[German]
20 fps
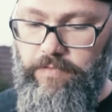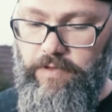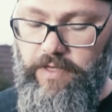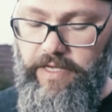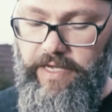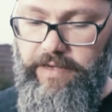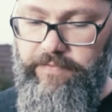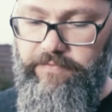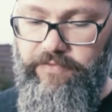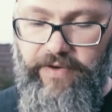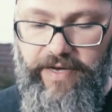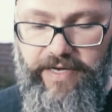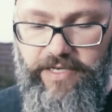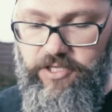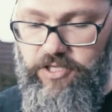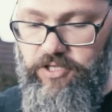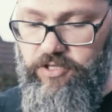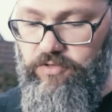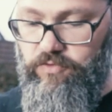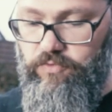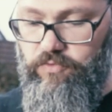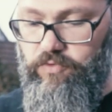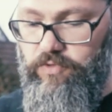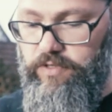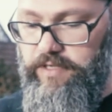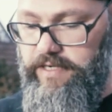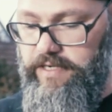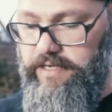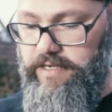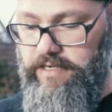Creme fraiche
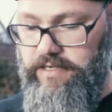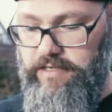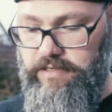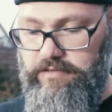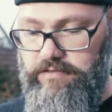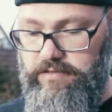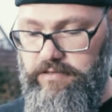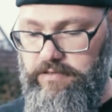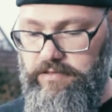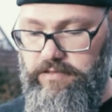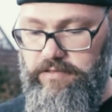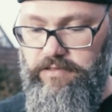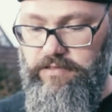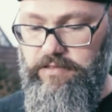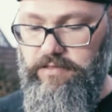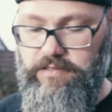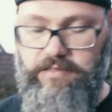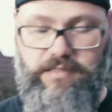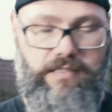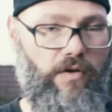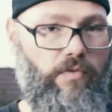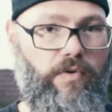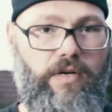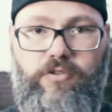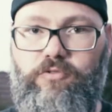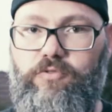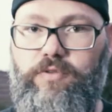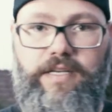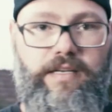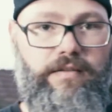oder äh, Sour
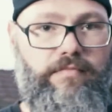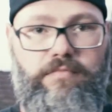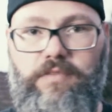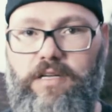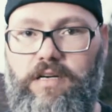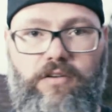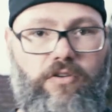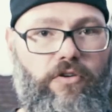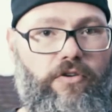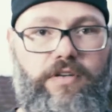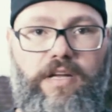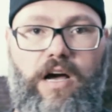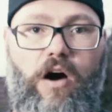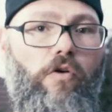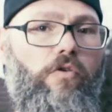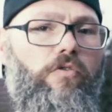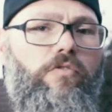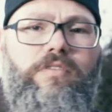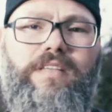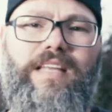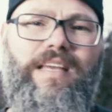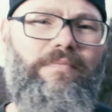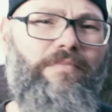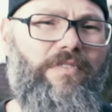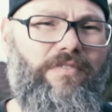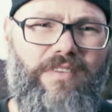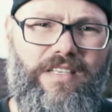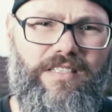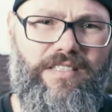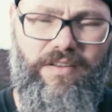Cream. Da könnt ihr auch
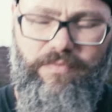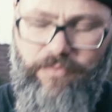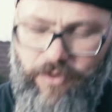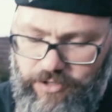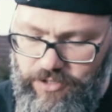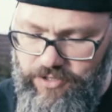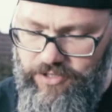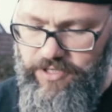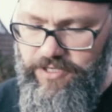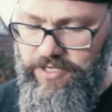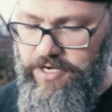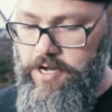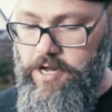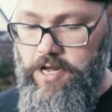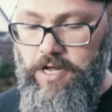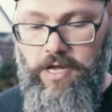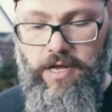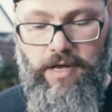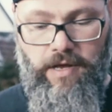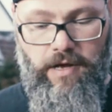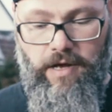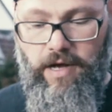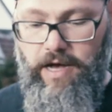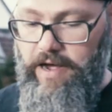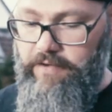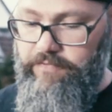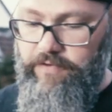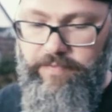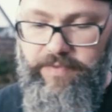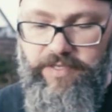nehmen, was ihr möchtet.
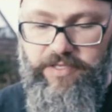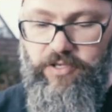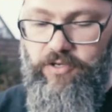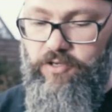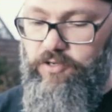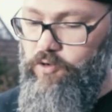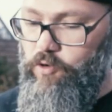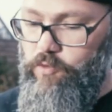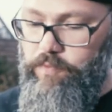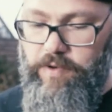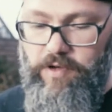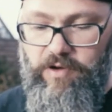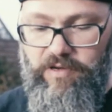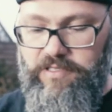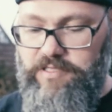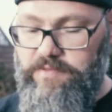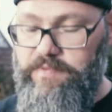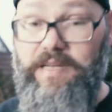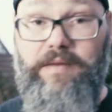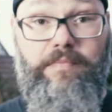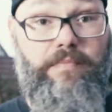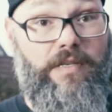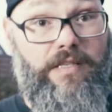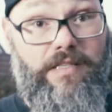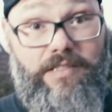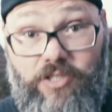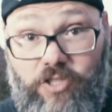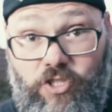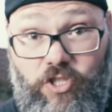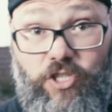Einfach ein bisschen Knoblauch,
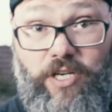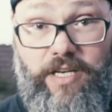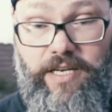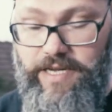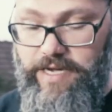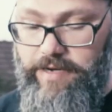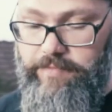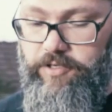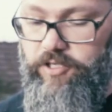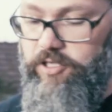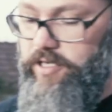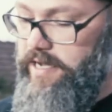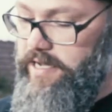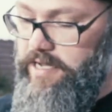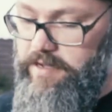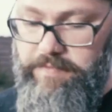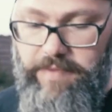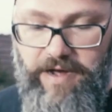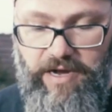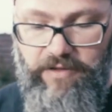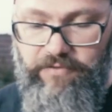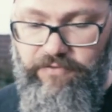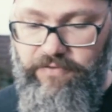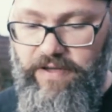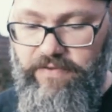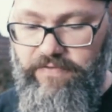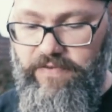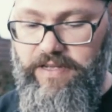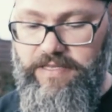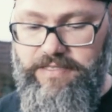Zwiebeln, Chili habe ich reingemacht,
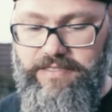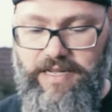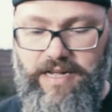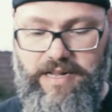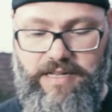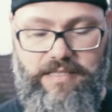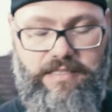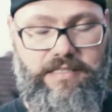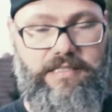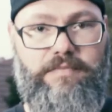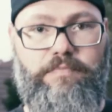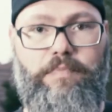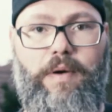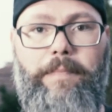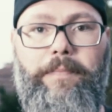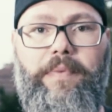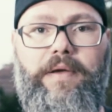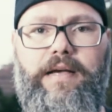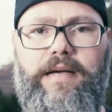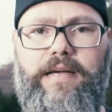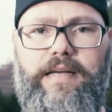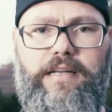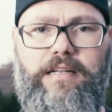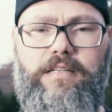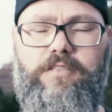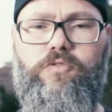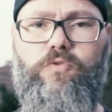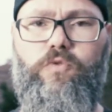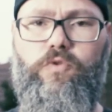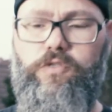Pfeffer, Salz, Paprika
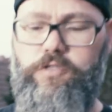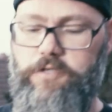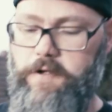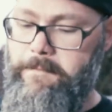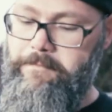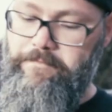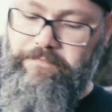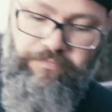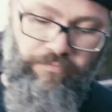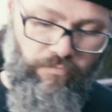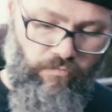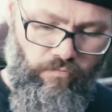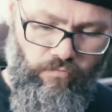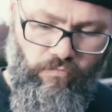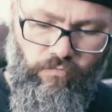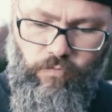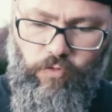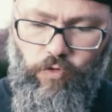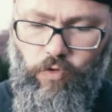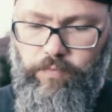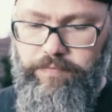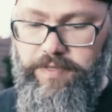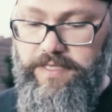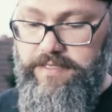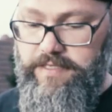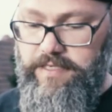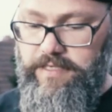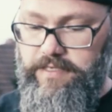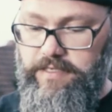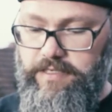edelsüß. So ein
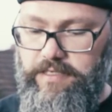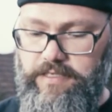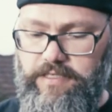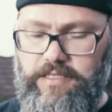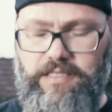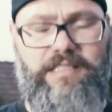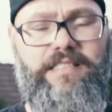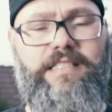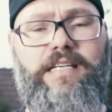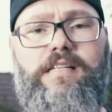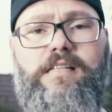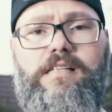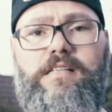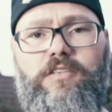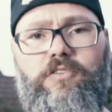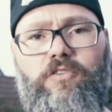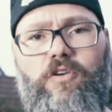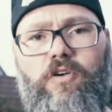bisschen äh, Dill